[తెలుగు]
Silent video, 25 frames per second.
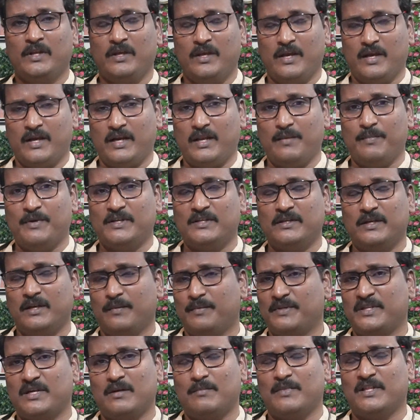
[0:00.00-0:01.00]
ఇంకా
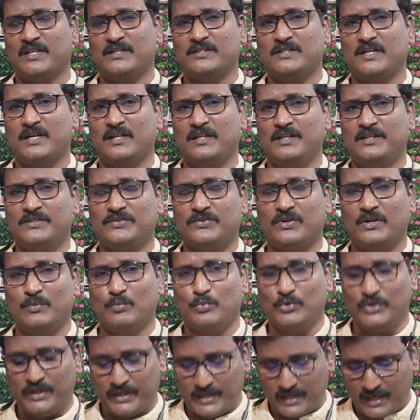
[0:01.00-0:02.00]
నిబంధన మందసాన్ని తీసుకొని
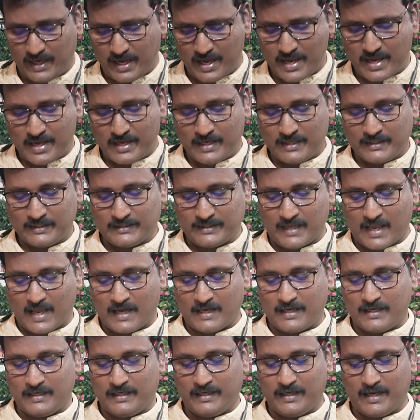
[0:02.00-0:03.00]
ముందుకి
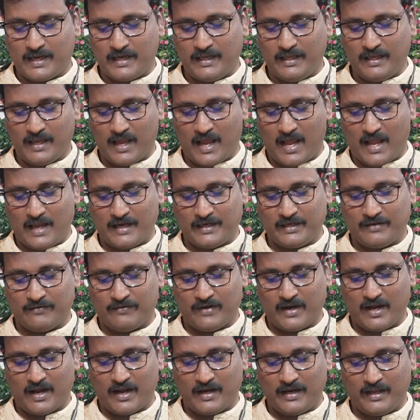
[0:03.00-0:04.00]
సాగండి అని ఆజ్ఞ
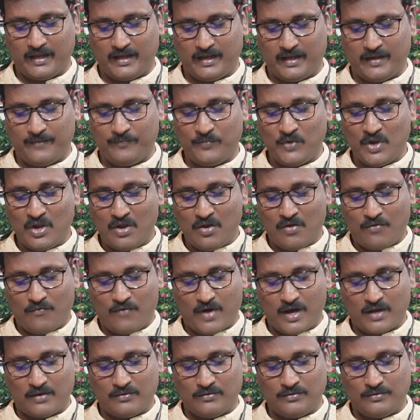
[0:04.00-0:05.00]
ఇవ్వగానే
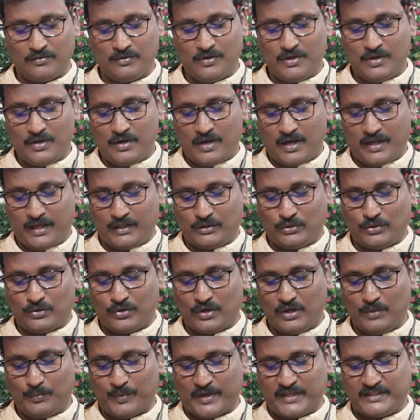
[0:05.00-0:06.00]
వారు
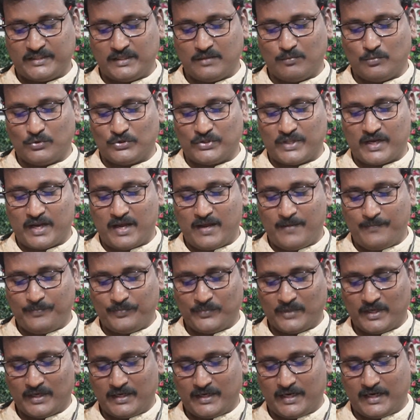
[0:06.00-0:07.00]
ఎత్తుకొని ప్రజల ముందర
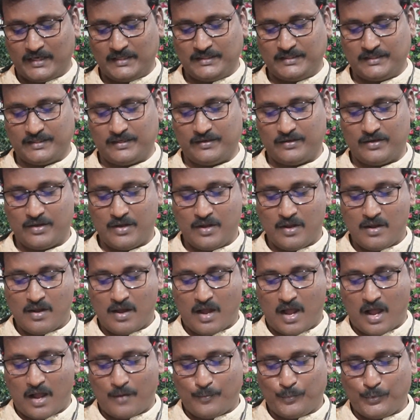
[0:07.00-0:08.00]
నడిచిరి
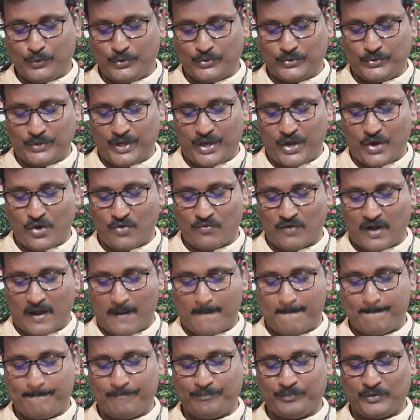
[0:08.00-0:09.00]
అప్పుడు యహోవా
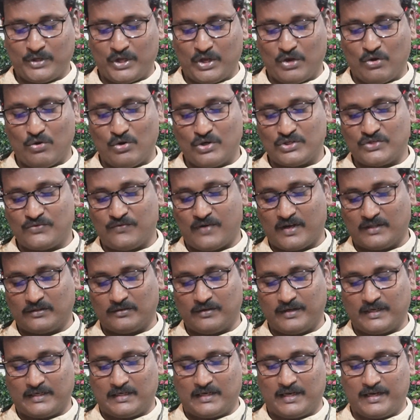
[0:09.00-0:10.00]
యహోశువాతో
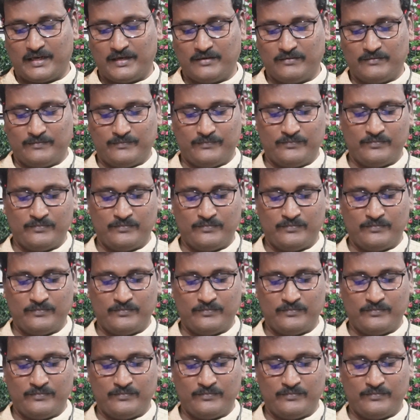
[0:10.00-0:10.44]
ఇట్లా నేను